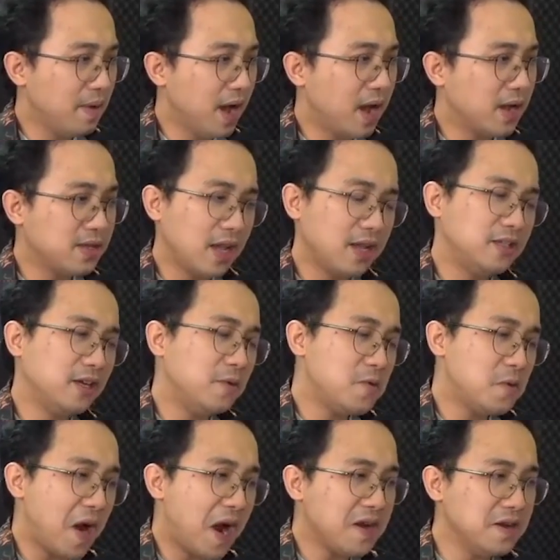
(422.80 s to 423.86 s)
mà nhanh chóng
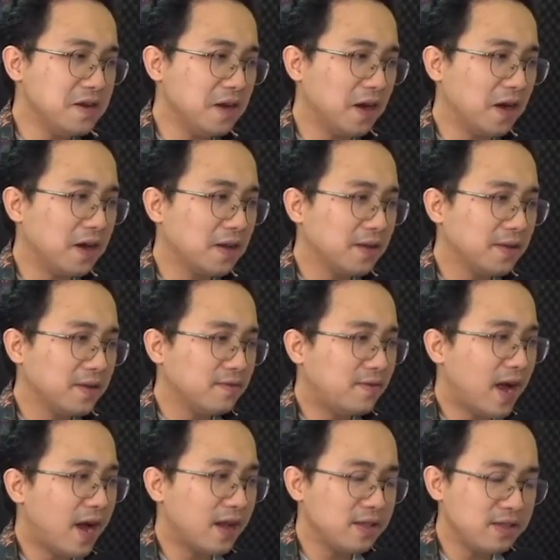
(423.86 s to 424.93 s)
khóa cửa
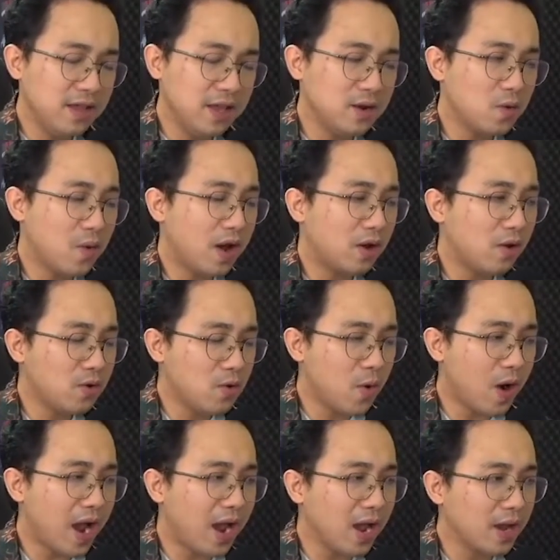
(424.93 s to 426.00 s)
và nhìn qua lỗ
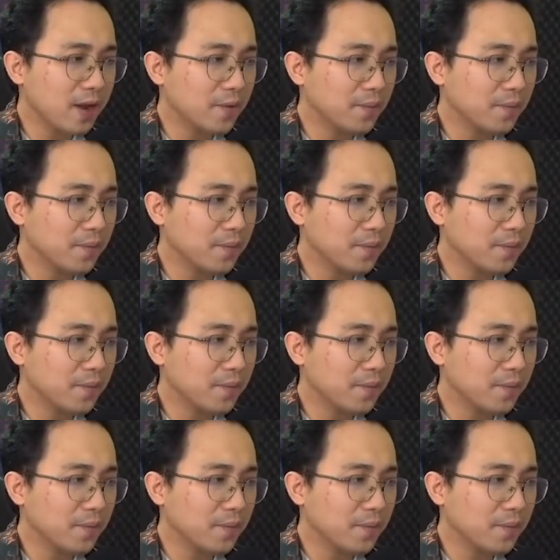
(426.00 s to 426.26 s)
khóa.